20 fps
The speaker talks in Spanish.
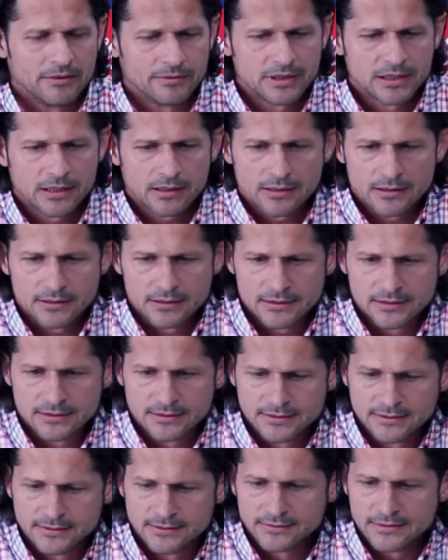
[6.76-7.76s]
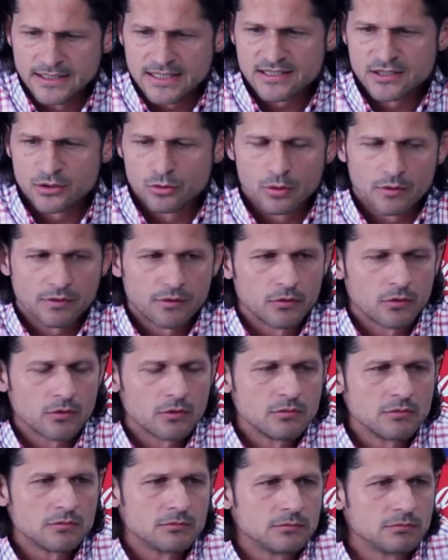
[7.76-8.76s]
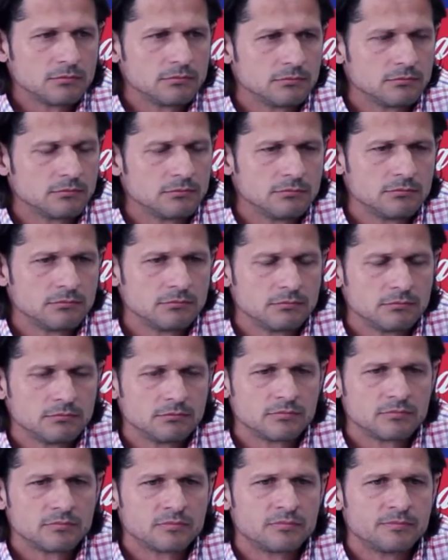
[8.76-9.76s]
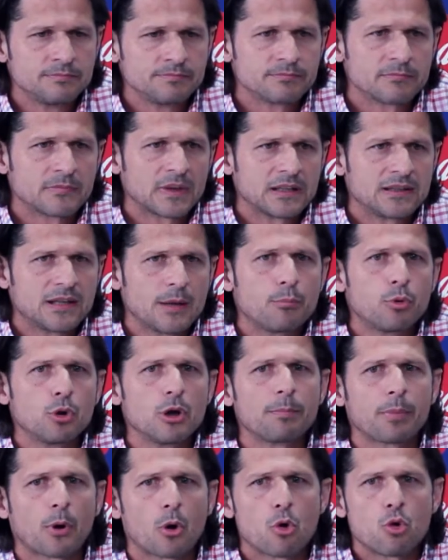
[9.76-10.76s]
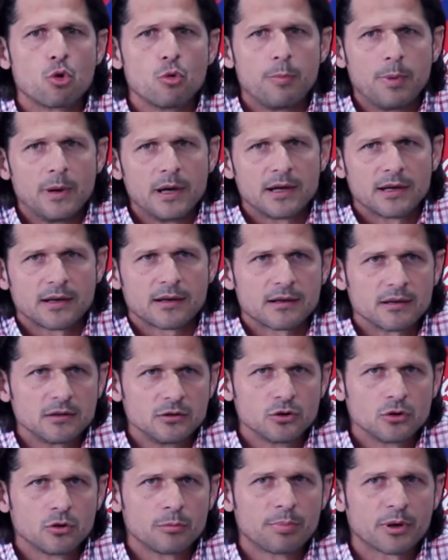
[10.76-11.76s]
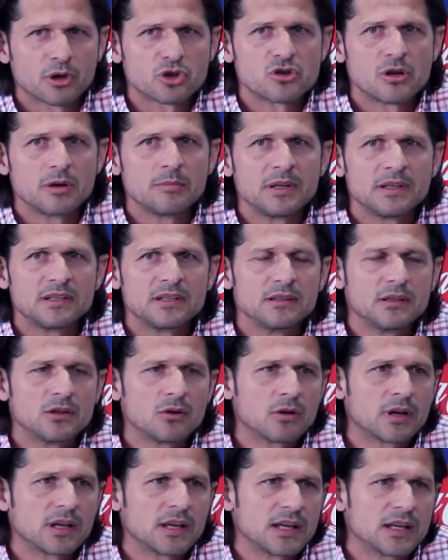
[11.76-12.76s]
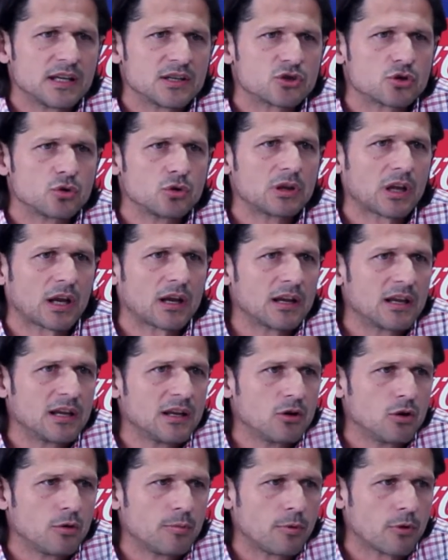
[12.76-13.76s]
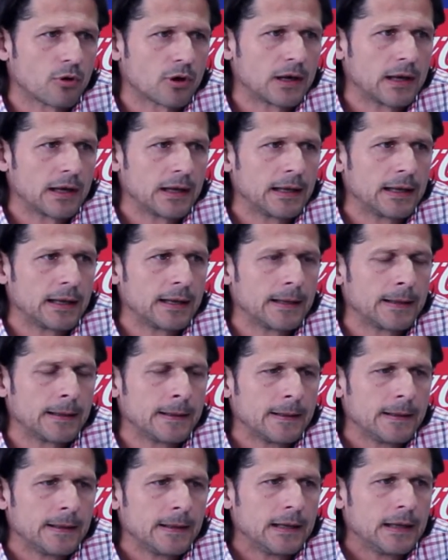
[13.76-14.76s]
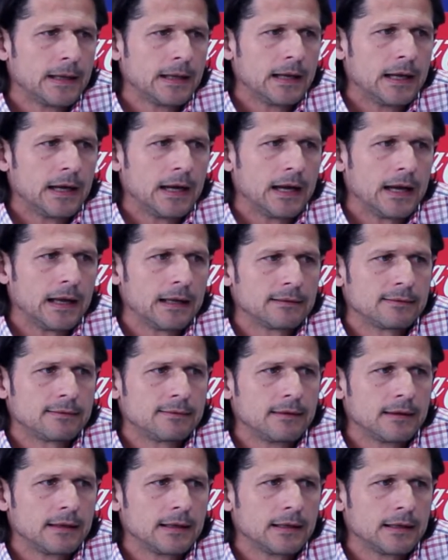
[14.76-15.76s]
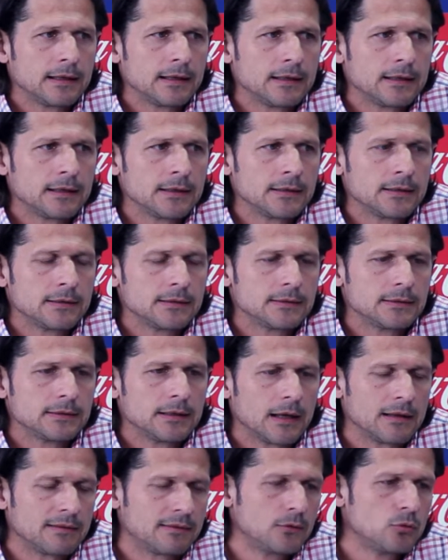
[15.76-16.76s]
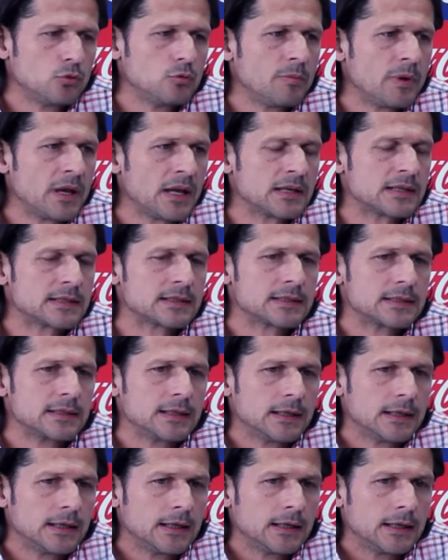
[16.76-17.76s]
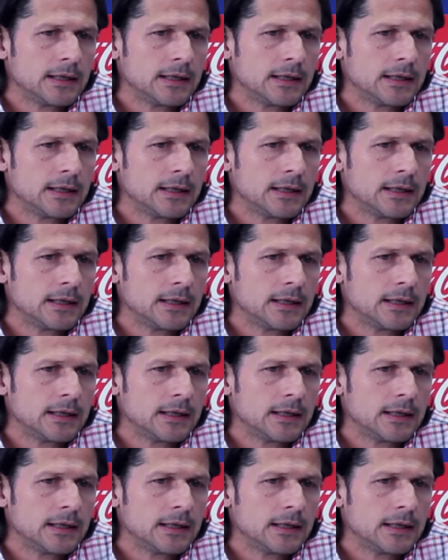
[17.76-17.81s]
A ver, eh, la situación mm, te puede preocupar. Yo personalmente digo que estoy tranquilo porque hace, hace un mes,